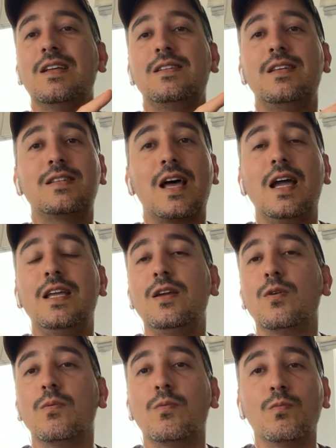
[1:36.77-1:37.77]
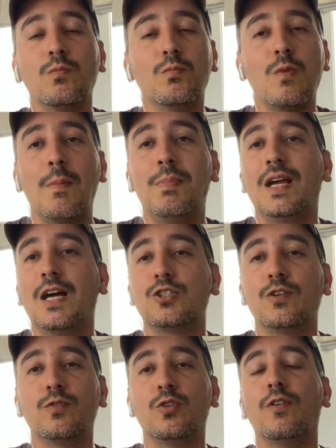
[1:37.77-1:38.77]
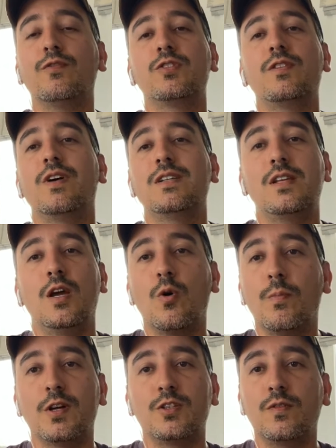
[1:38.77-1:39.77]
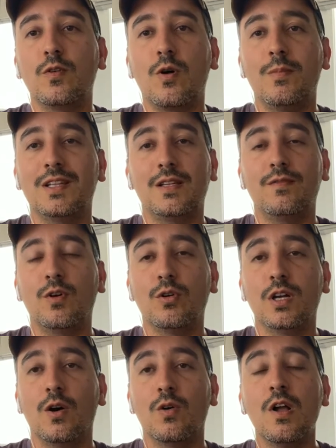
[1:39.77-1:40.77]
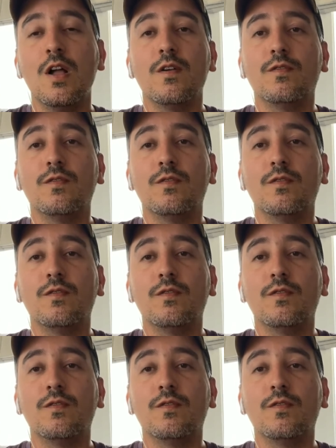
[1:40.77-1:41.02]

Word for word: se sair um aplicativo novo, se vai ser compatível com a minha TV ou não.